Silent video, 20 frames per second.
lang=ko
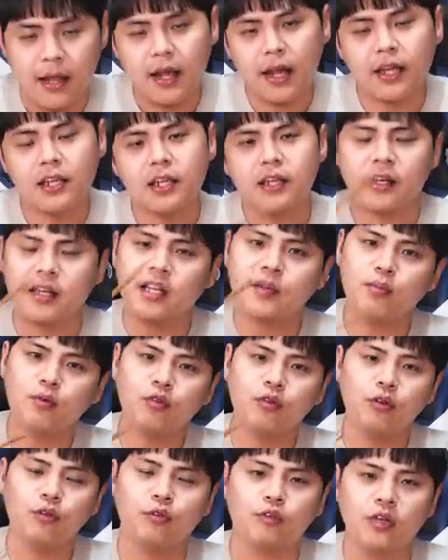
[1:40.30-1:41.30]
내가 이
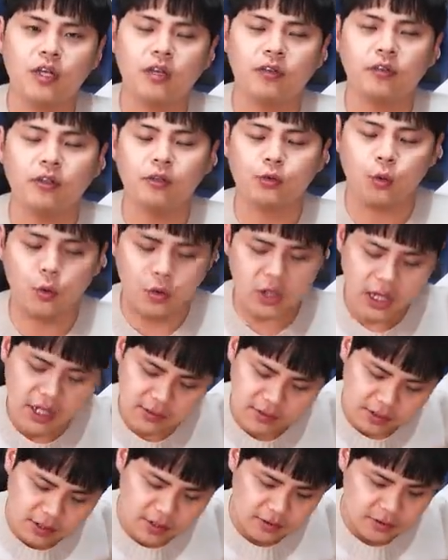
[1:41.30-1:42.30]
리뷰를 위해서
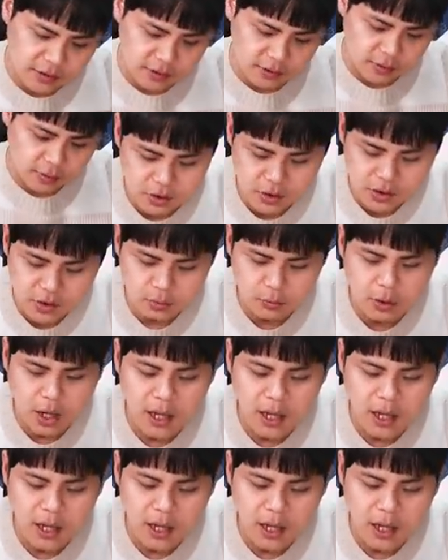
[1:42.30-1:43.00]
요리할 때는 진짜로